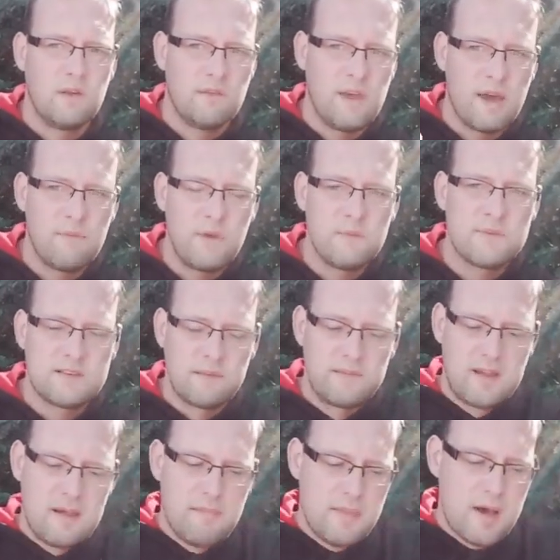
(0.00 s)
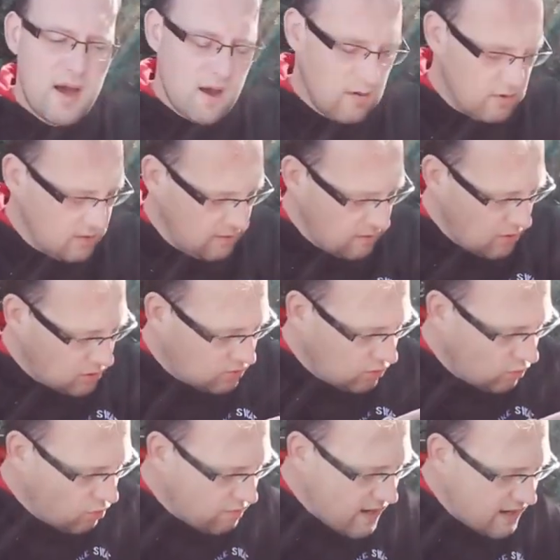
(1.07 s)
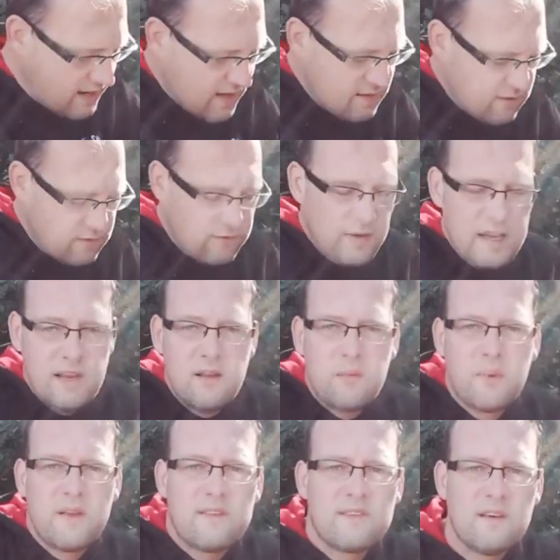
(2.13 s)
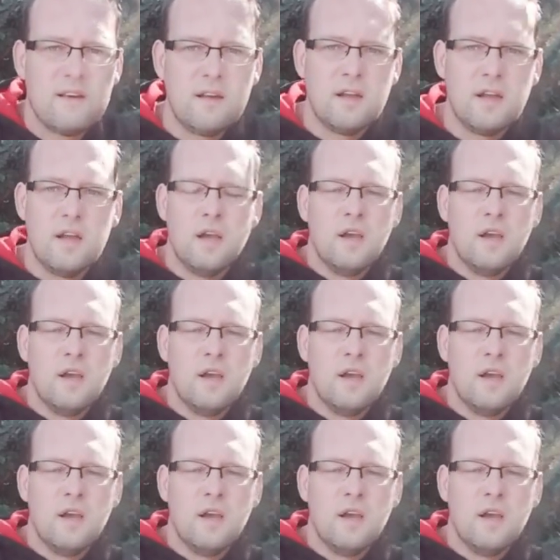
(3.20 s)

Wir haben im September und im Oktober ganz viele Bisse,